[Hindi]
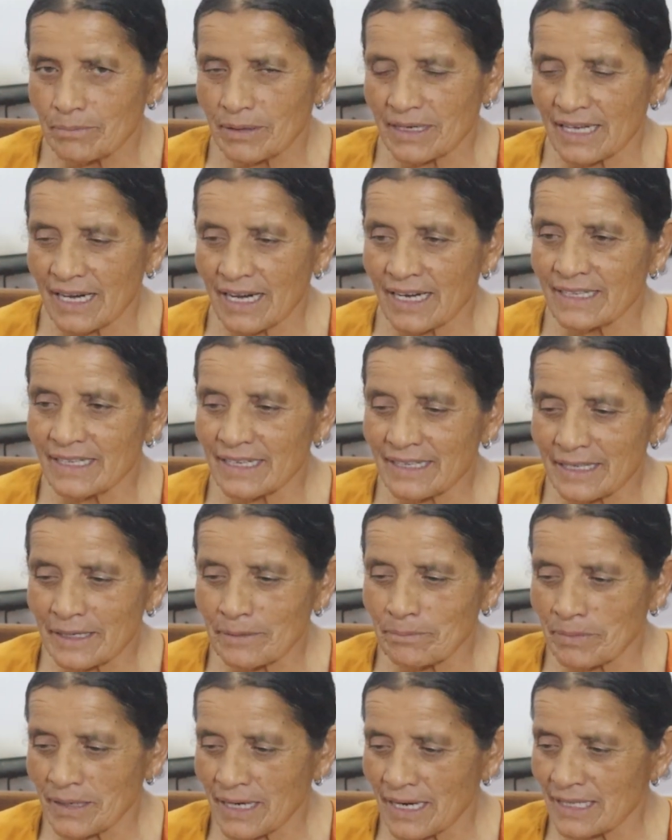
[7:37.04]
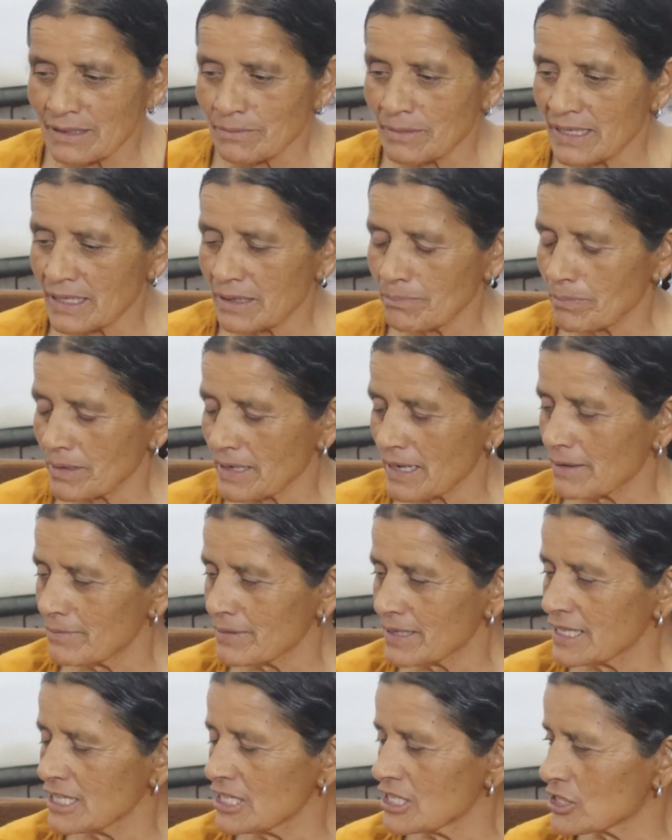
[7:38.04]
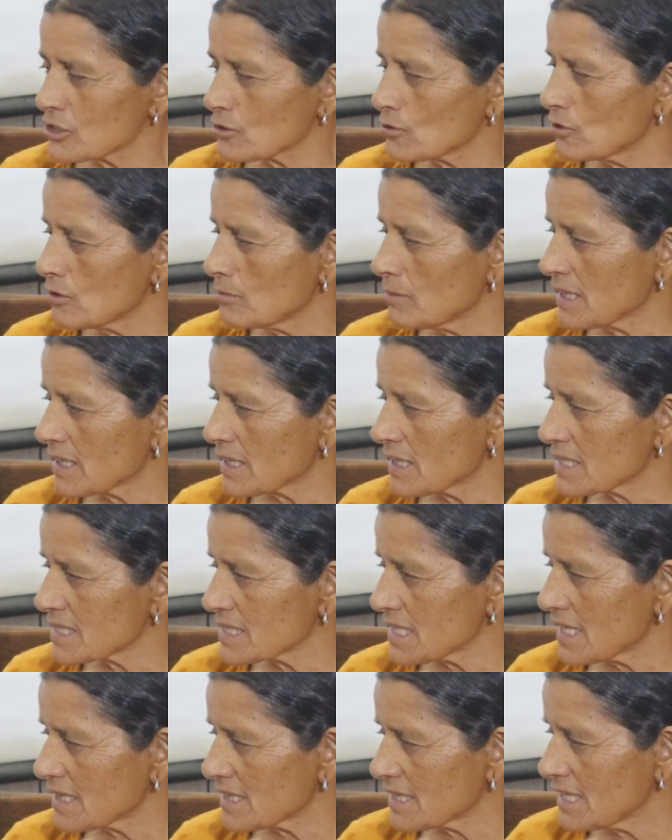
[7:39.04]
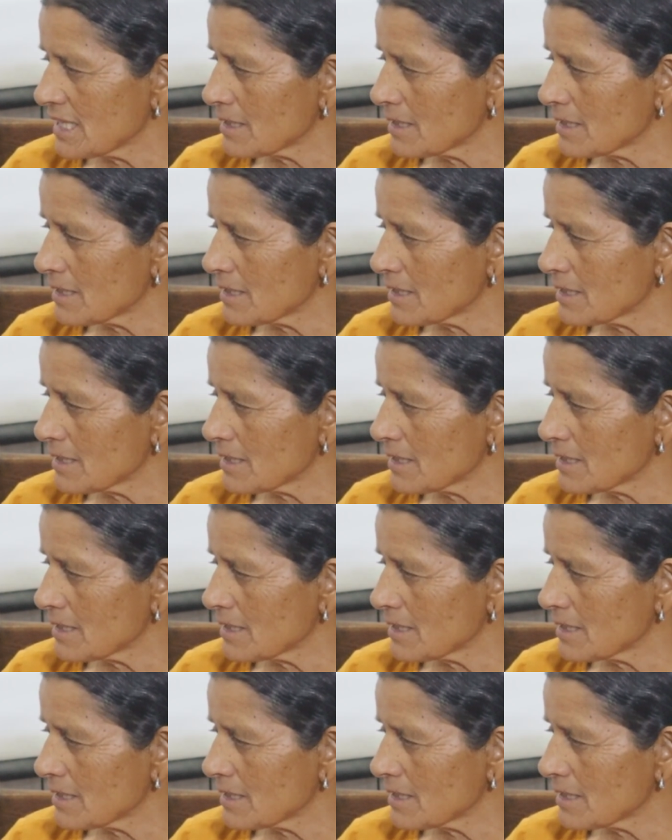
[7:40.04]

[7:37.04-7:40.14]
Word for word: पढ़ाने के बाद मैंने प्राइमरी स्कूल में कक्षा